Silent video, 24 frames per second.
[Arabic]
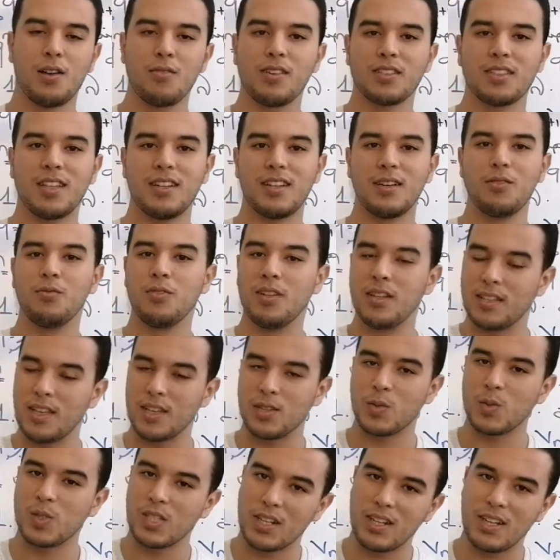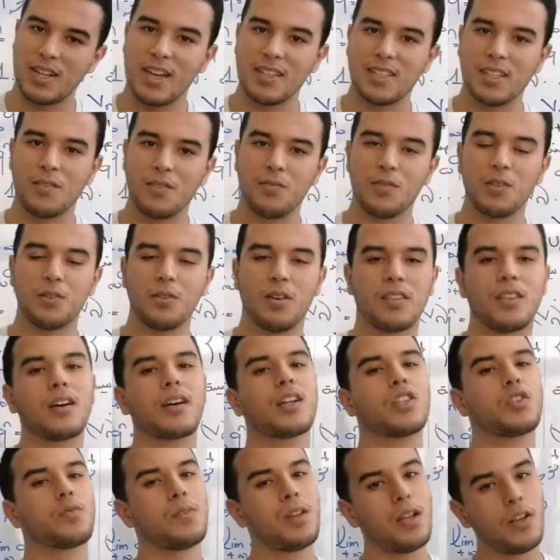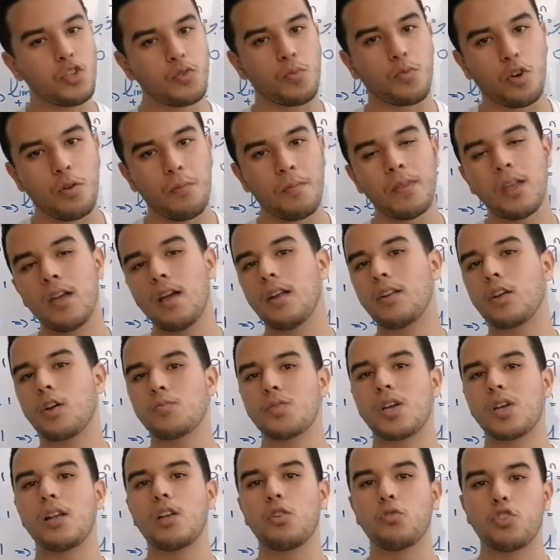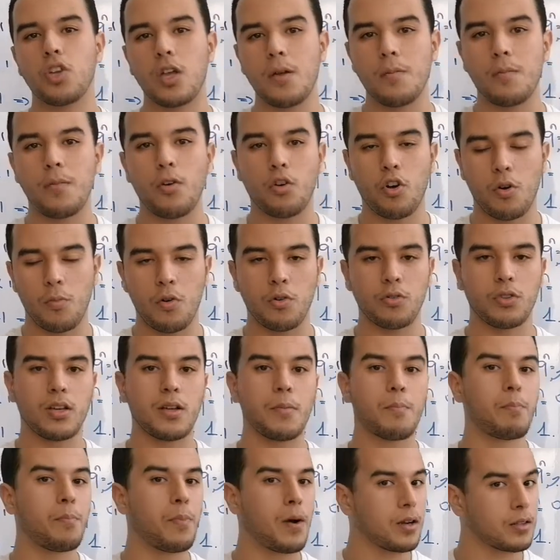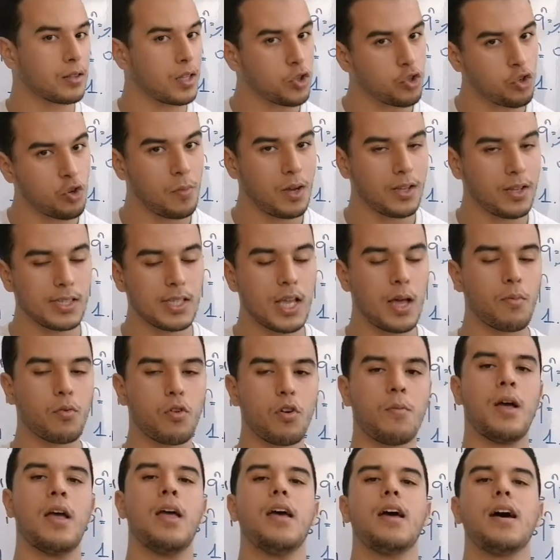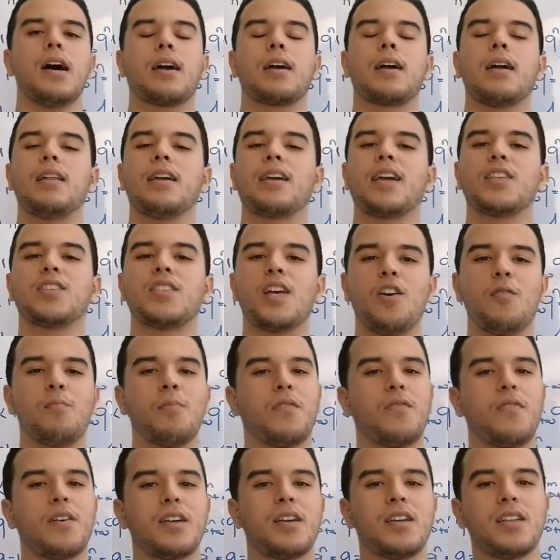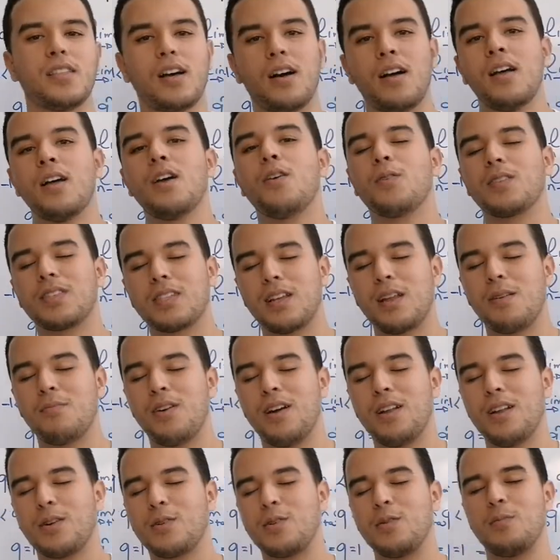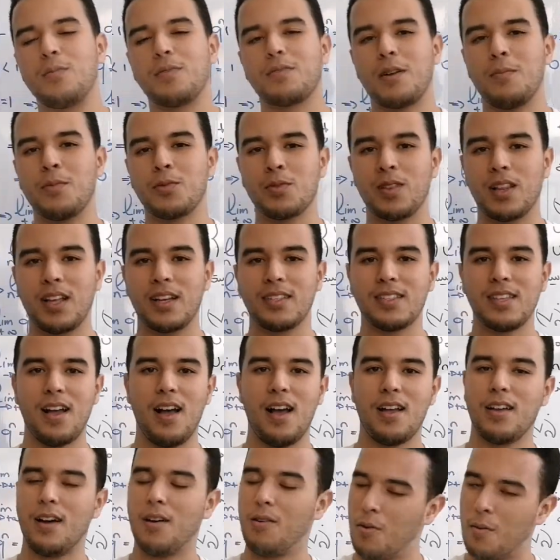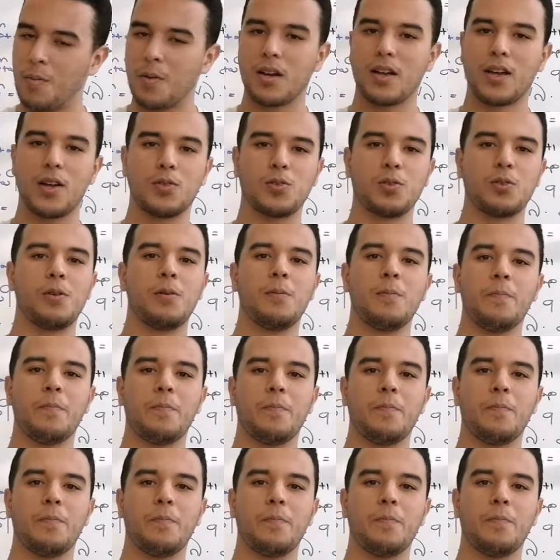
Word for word: الوطني وليدات وصلنا لنهايه الفيديو هذا كنتمنى يعجبكم انكم تخليو جيم او كومونتير تبارطاجيو مع اصحابكم هكا اللي كيتعاون الفائده والسلام عليكم ورحمه الله تعالى وبركاته